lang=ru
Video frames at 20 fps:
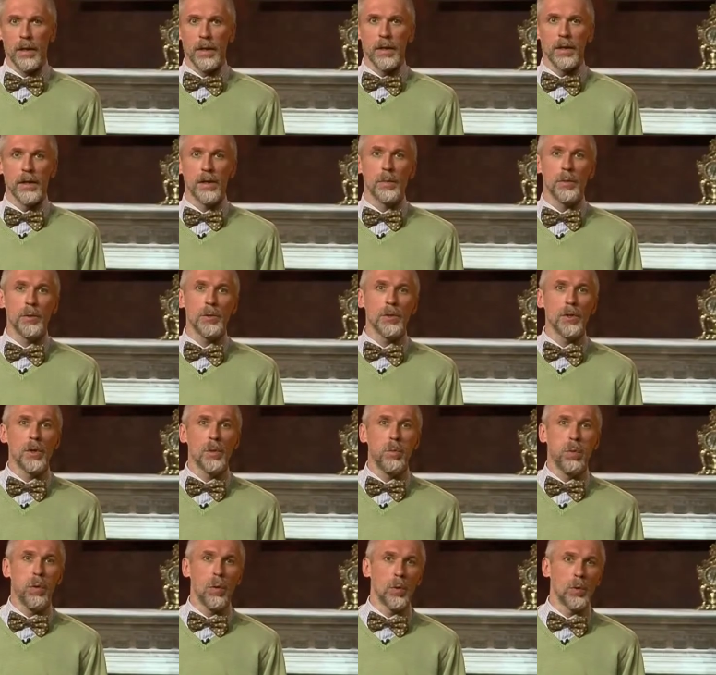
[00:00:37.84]
На пути к
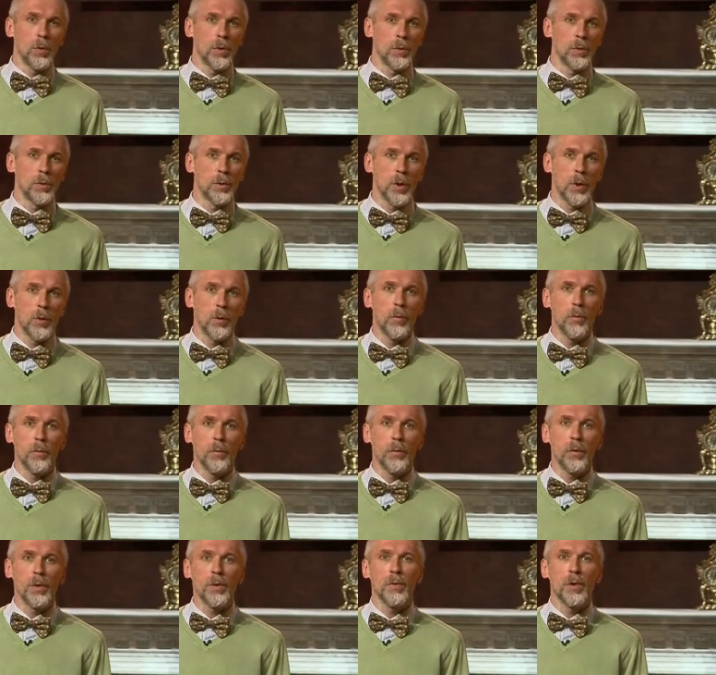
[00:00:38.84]
полному
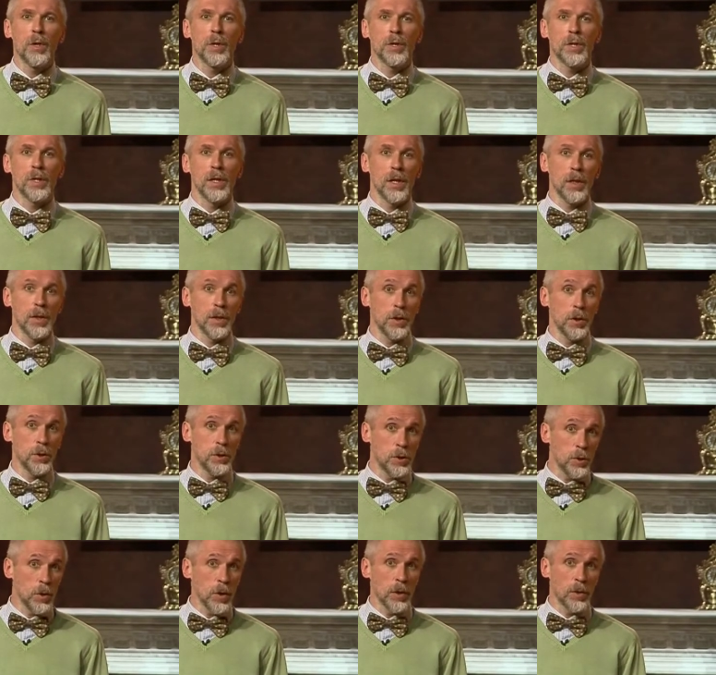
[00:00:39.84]
триумфу его ожидало
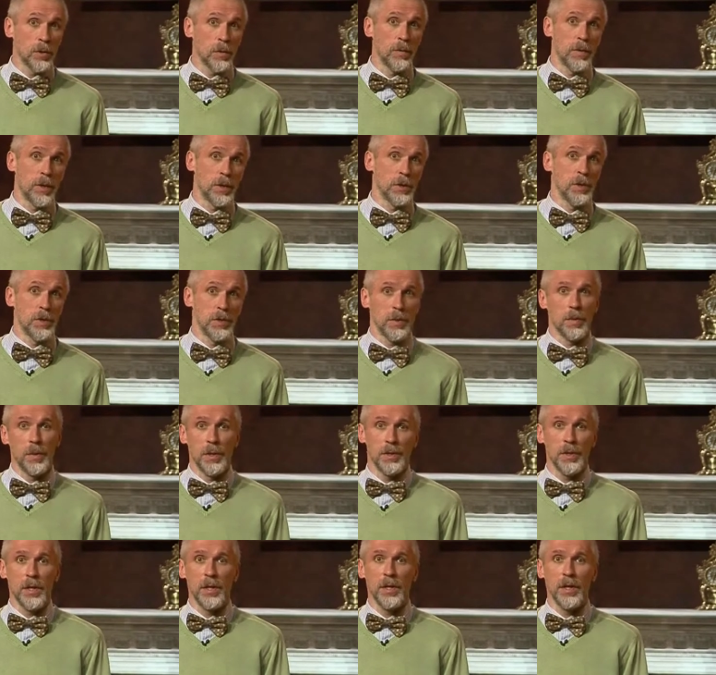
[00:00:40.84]
еще одно важное
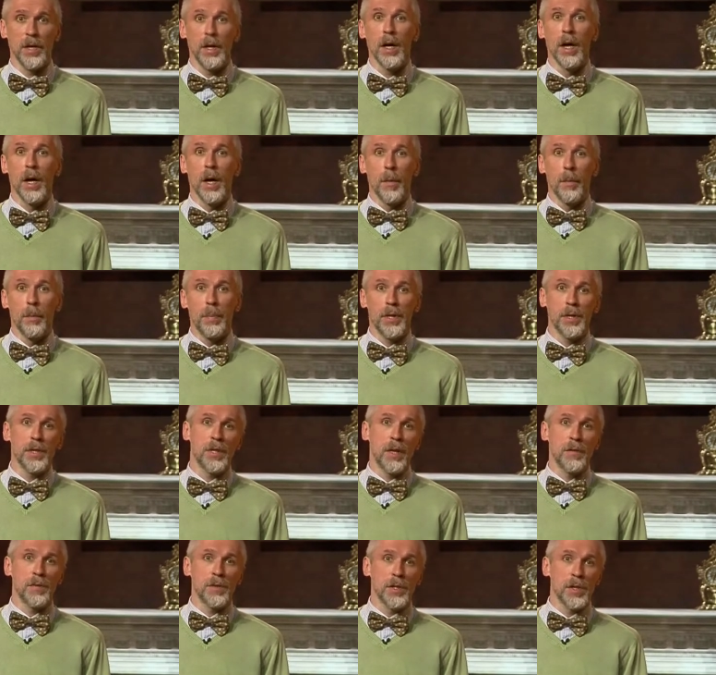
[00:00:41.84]
изобретение,
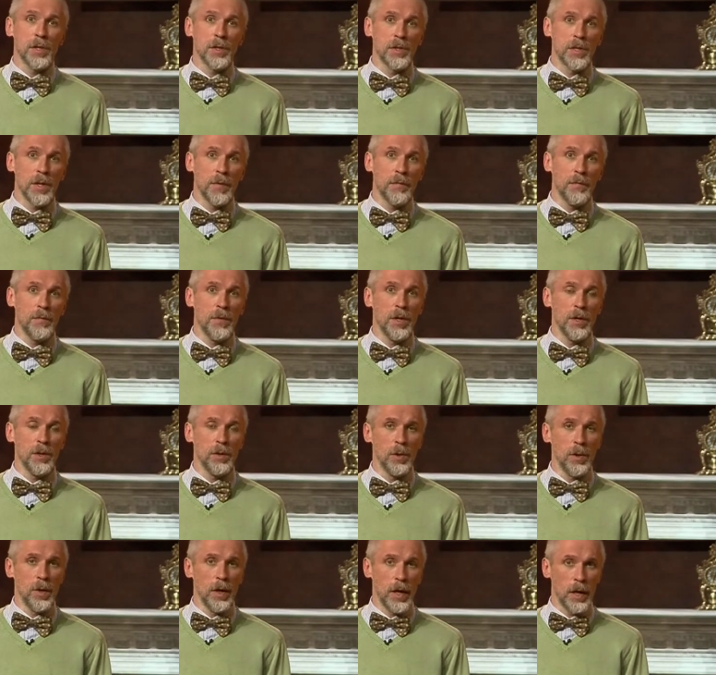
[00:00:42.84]
придавшее
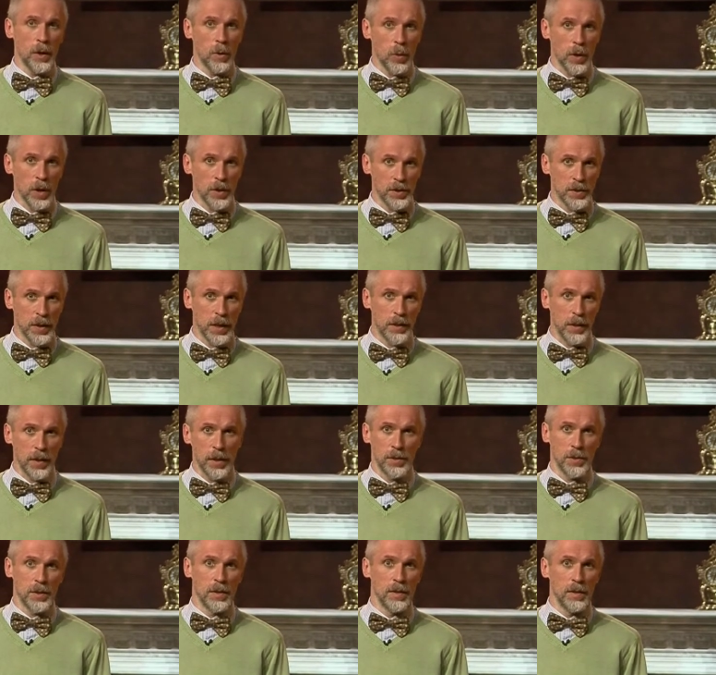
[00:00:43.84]
забвение эру
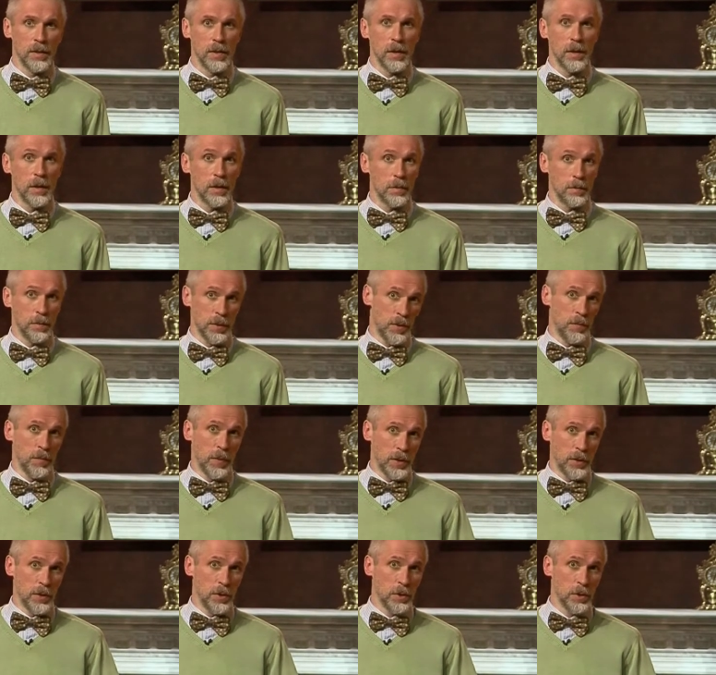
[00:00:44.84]
Костотряса –
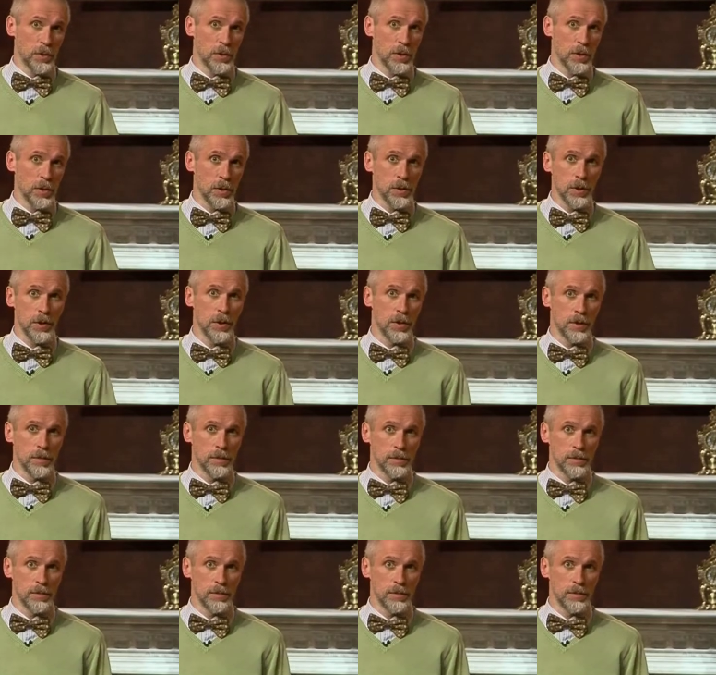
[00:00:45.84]
пневматические шины.